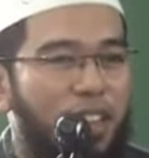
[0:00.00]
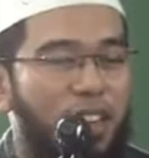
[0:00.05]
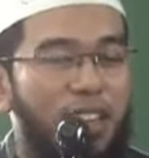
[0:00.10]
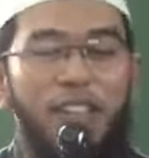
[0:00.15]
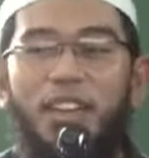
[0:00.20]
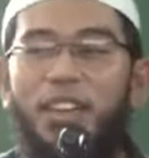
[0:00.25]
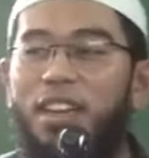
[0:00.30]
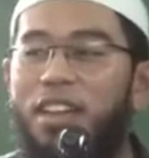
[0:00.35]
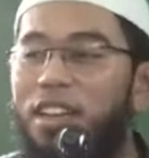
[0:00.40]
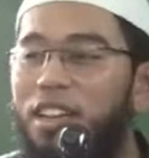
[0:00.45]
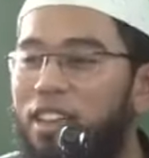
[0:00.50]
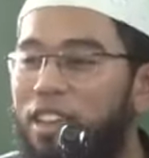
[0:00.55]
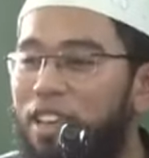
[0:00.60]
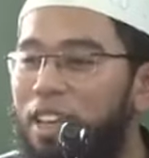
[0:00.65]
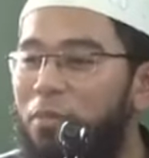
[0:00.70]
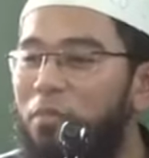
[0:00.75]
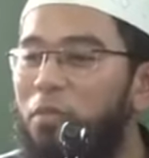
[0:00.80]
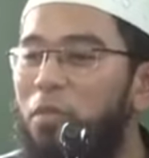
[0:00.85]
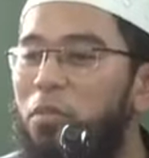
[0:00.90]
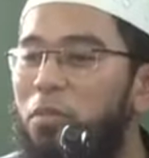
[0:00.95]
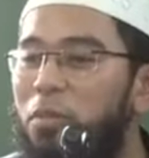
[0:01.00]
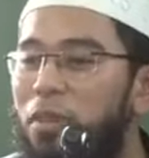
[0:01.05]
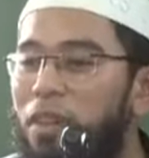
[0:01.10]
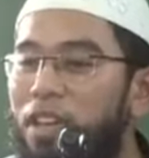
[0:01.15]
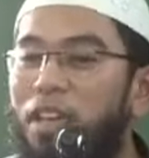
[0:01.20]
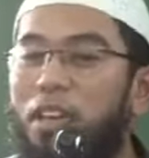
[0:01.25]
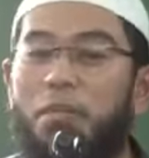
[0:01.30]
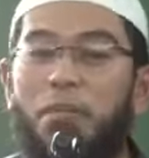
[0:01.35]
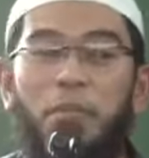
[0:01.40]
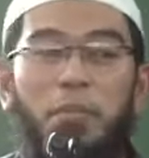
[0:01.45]
dan kalian
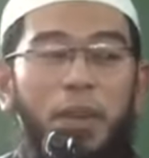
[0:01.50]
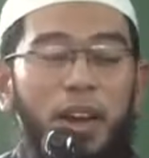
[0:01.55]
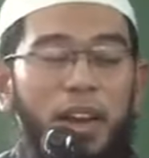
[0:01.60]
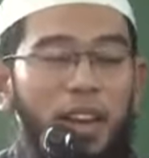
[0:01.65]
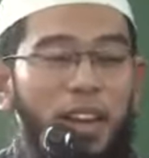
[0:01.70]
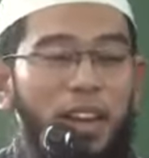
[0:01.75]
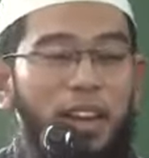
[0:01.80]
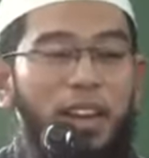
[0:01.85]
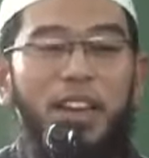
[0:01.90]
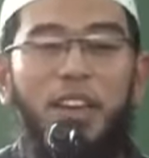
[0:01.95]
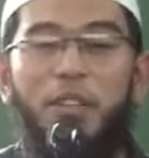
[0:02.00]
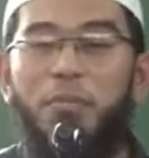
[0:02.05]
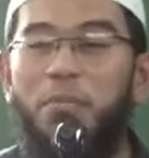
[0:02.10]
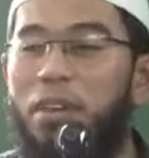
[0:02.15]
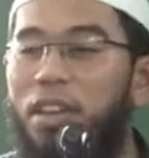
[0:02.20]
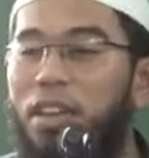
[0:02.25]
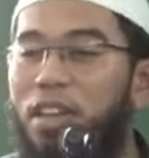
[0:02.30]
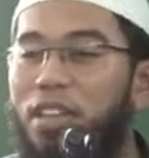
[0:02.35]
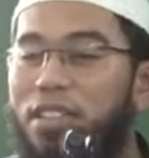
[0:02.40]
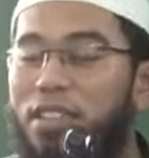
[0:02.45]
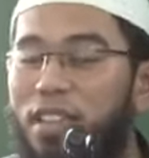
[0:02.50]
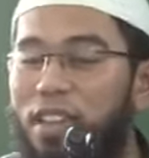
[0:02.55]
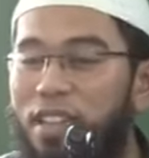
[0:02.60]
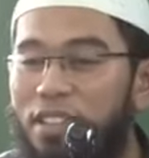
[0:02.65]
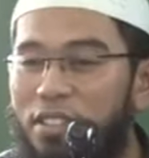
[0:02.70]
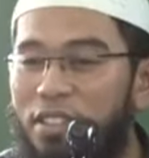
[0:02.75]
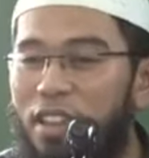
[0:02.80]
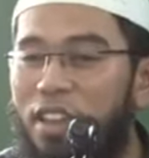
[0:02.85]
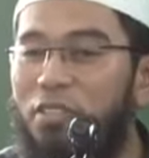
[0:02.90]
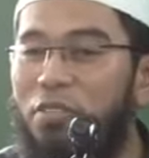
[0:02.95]
memberikan mahar kepada
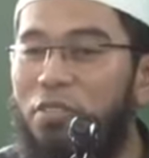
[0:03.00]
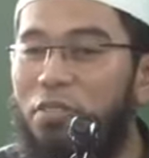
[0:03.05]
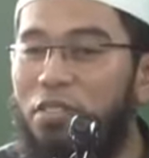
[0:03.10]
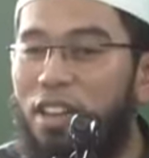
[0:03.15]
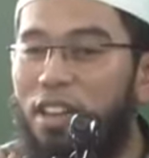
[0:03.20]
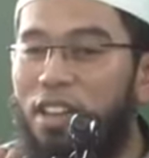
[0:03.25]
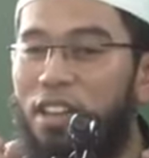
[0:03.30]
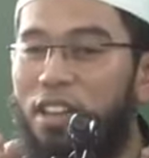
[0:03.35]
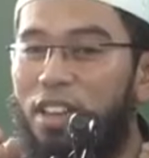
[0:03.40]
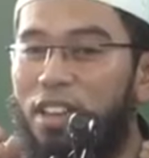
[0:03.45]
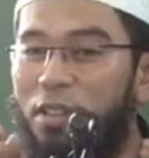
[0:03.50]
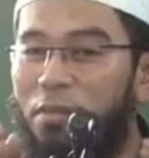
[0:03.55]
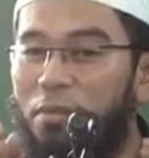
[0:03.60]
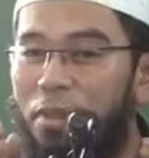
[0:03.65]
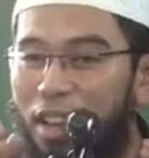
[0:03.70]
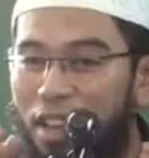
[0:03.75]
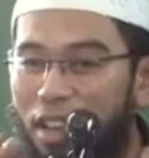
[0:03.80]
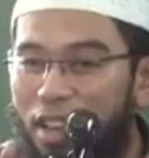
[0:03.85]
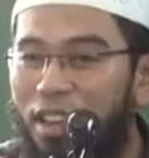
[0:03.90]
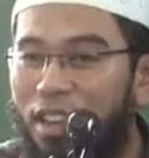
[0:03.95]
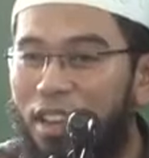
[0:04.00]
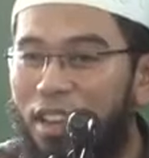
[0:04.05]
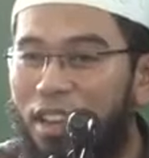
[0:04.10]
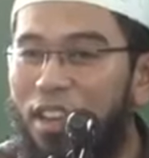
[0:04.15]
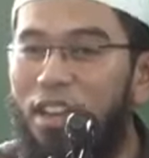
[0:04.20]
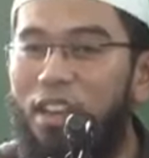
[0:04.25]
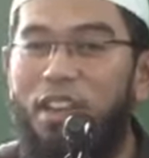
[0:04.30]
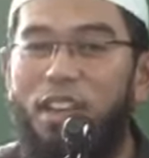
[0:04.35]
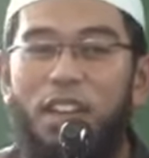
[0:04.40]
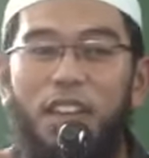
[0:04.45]
salah satu dari mereka
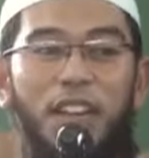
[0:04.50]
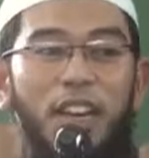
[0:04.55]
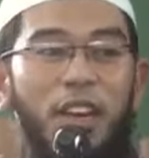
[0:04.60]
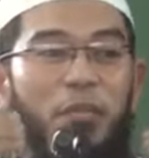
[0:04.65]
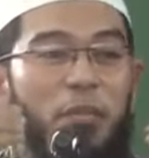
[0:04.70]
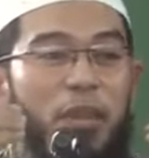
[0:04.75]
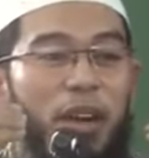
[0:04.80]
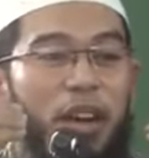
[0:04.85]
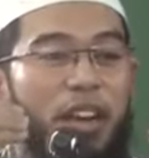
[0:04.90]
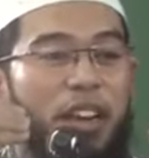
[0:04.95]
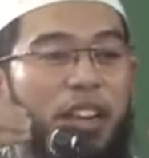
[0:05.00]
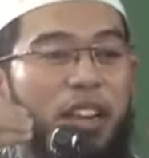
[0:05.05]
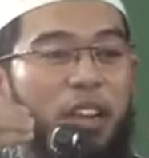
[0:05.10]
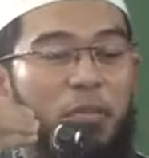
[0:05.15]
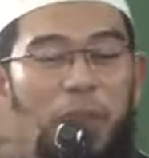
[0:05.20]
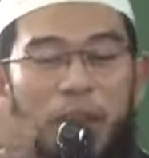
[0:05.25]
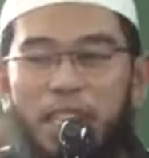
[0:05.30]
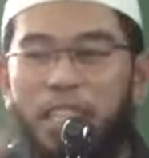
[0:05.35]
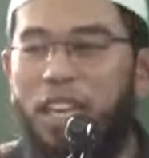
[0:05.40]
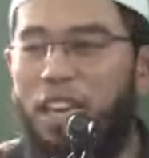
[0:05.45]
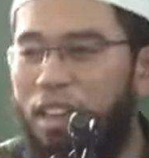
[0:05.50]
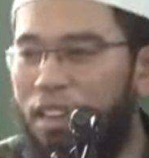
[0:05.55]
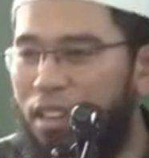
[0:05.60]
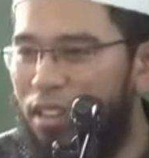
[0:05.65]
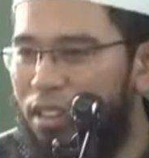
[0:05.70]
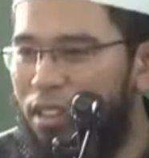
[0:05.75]
dengan mahar yang banyak.